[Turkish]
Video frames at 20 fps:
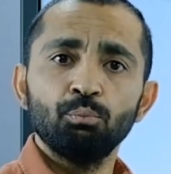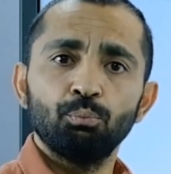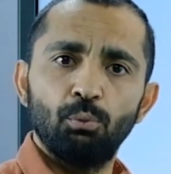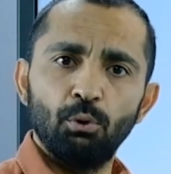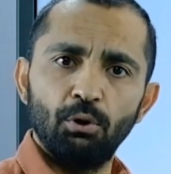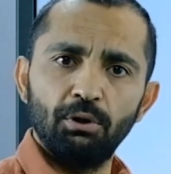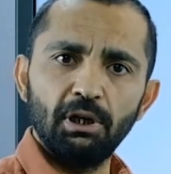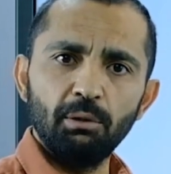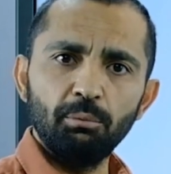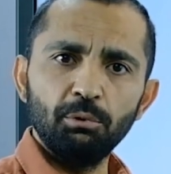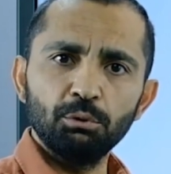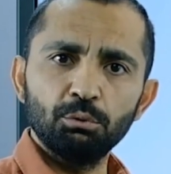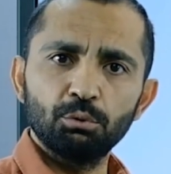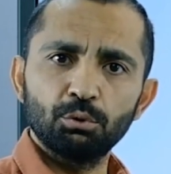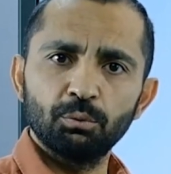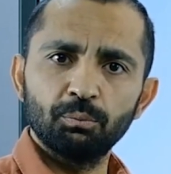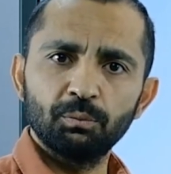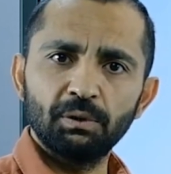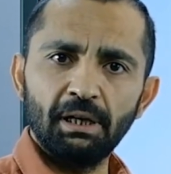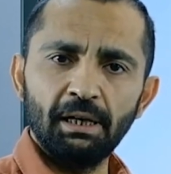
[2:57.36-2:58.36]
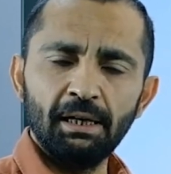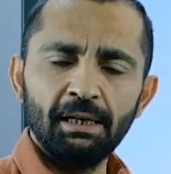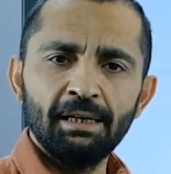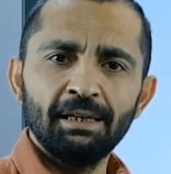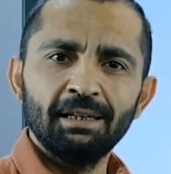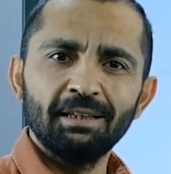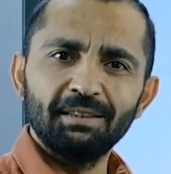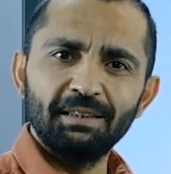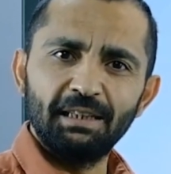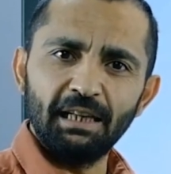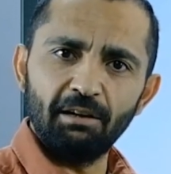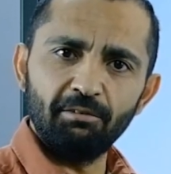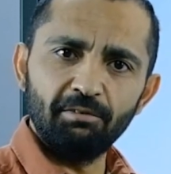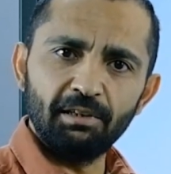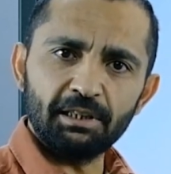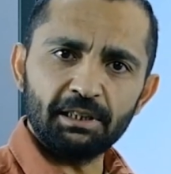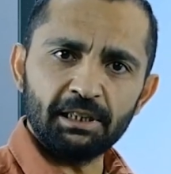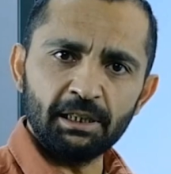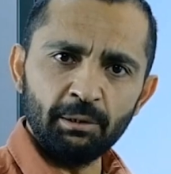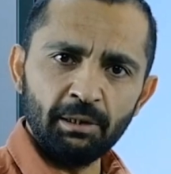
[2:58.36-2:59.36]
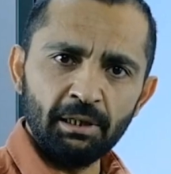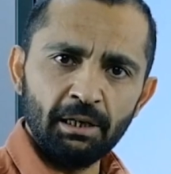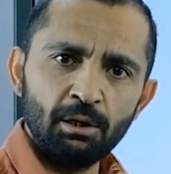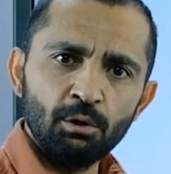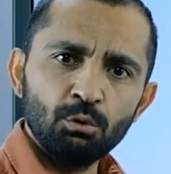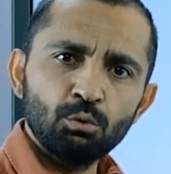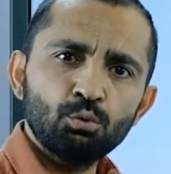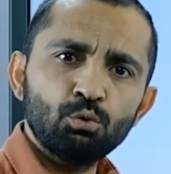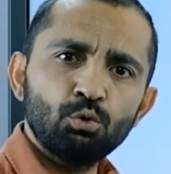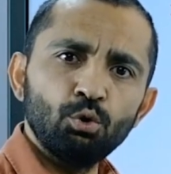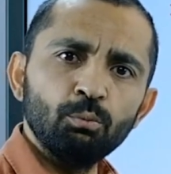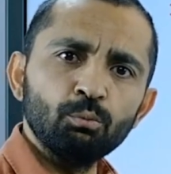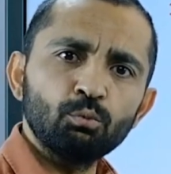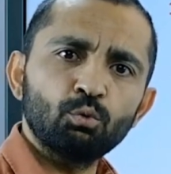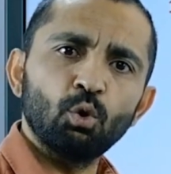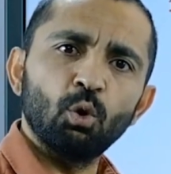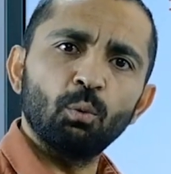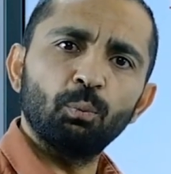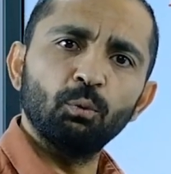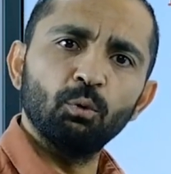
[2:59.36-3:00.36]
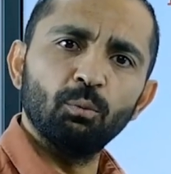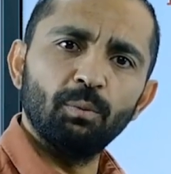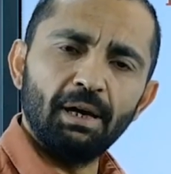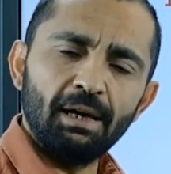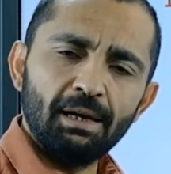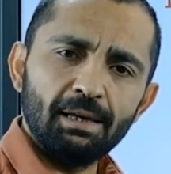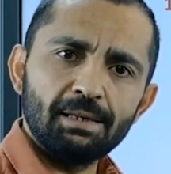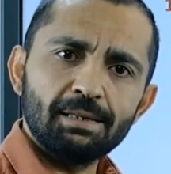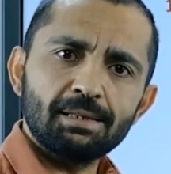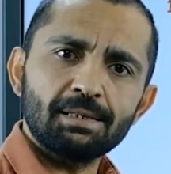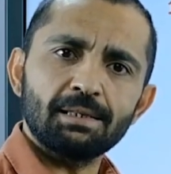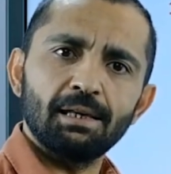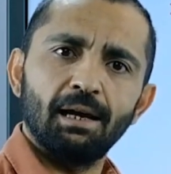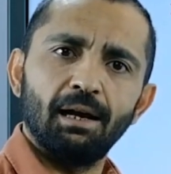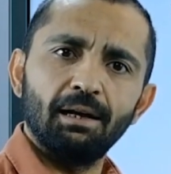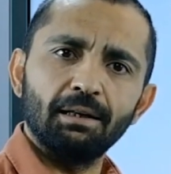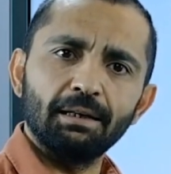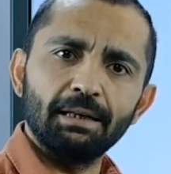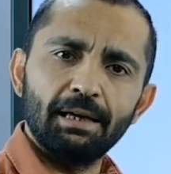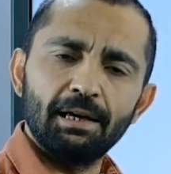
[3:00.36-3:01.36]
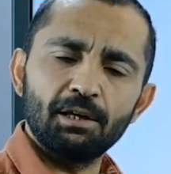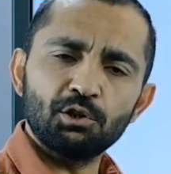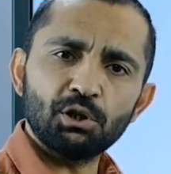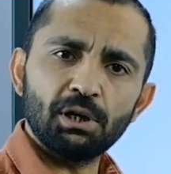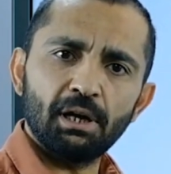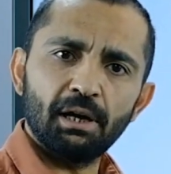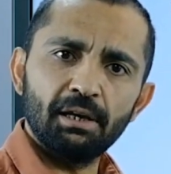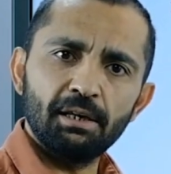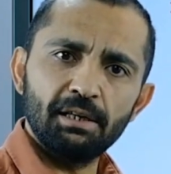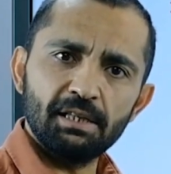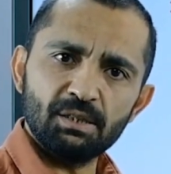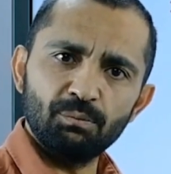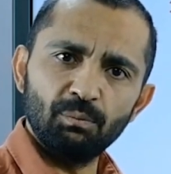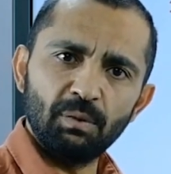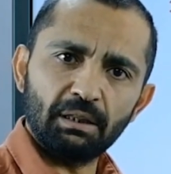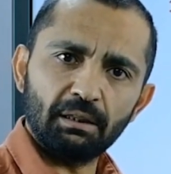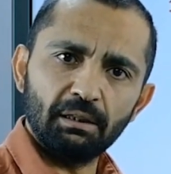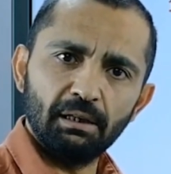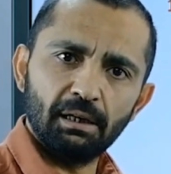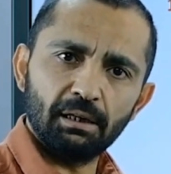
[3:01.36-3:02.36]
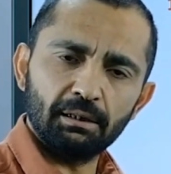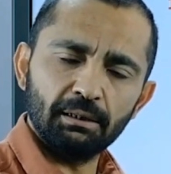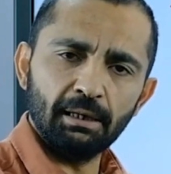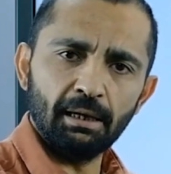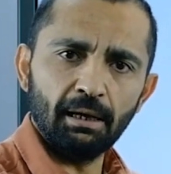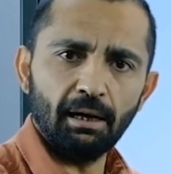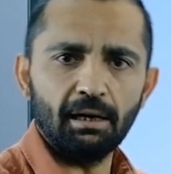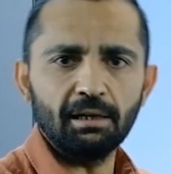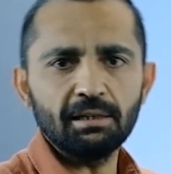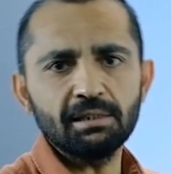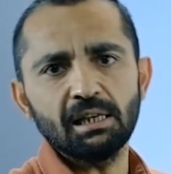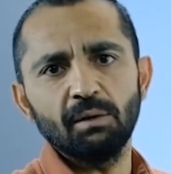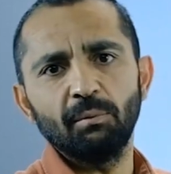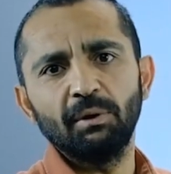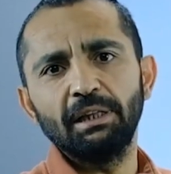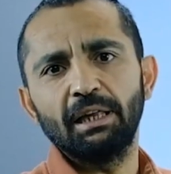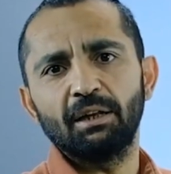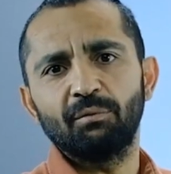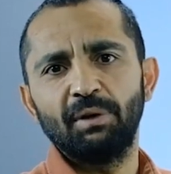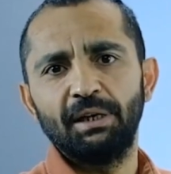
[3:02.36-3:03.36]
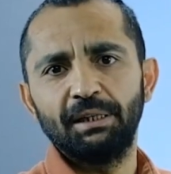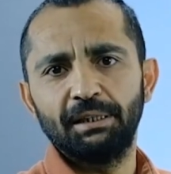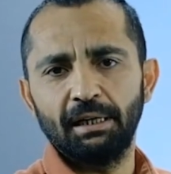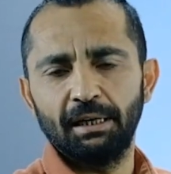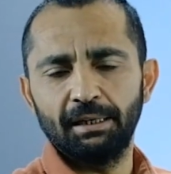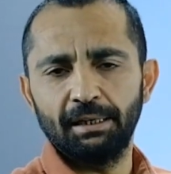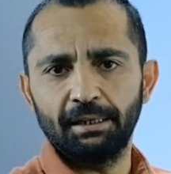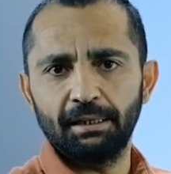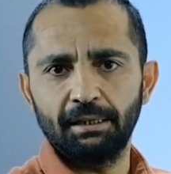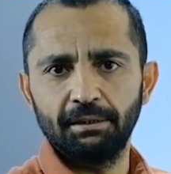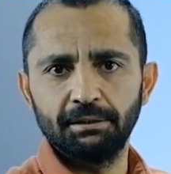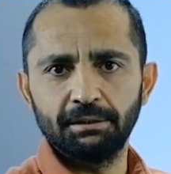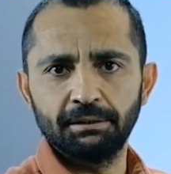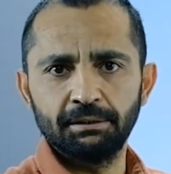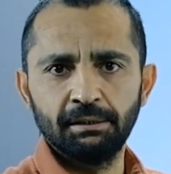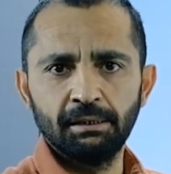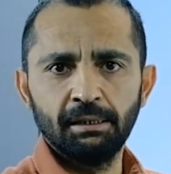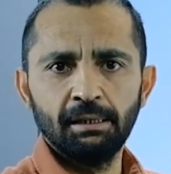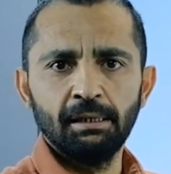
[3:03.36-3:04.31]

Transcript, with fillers: Böyle bir durumda devletin tüm topluma sağlayacağı hizmetlerde aksamalar meydana gelir.